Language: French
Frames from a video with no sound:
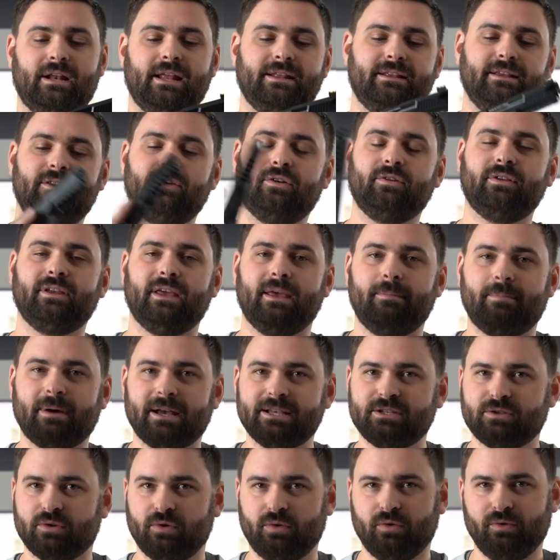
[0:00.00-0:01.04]
la détente est
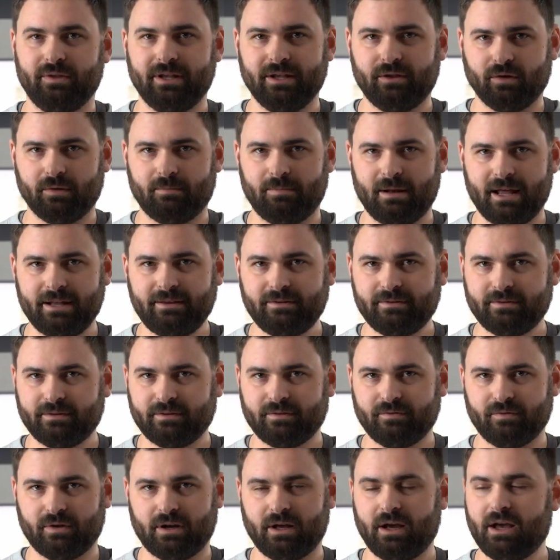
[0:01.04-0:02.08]
presque une détente plate,
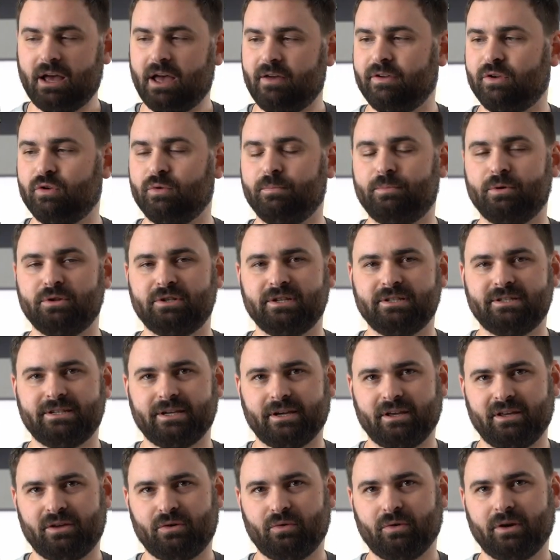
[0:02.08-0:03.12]
voilà, avec une petite
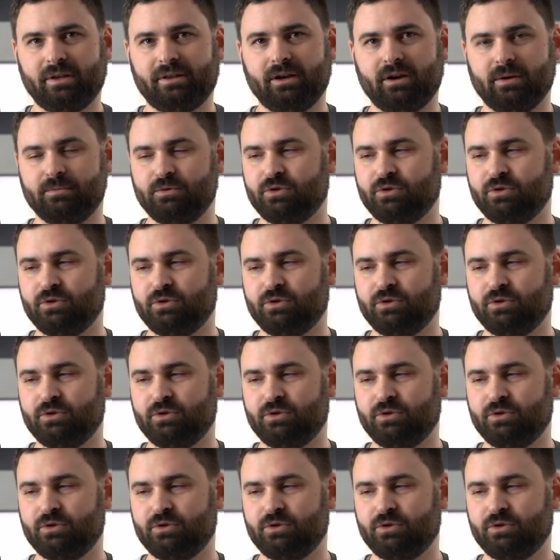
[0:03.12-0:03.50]
série de curité comme